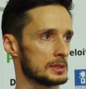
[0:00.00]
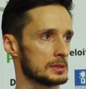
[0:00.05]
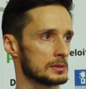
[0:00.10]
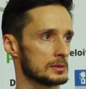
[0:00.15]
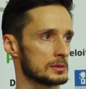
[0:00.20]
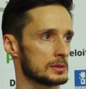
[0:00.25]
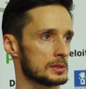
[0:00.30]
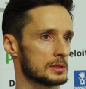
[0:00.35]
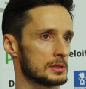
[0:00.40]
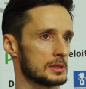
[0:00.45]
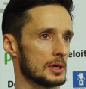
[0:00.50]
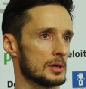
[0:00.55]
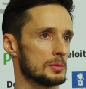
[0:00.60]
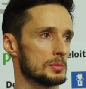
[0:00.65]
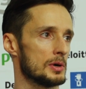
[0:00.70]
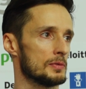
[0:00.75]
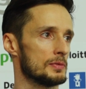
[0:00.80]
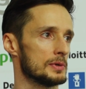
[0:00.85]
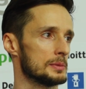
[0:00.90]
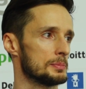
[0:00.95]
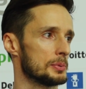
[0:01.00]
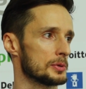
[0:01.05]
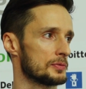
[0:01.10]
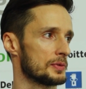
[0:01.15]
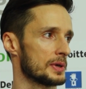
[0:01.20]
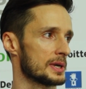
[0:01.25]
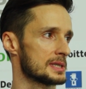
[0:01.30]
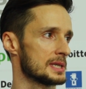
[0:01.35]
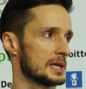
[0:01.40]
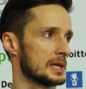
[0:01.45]
no, te umowy
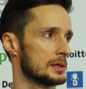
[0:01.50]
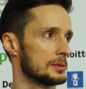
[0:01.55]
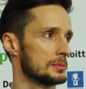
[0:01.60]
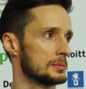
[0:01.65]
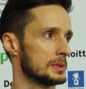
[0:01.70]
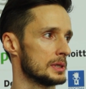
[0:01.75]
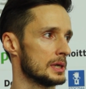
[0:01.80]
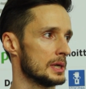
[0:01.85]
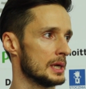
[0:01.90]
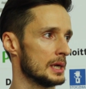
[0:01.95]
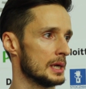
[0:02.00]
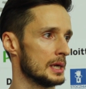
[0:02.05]
potwierdzają e,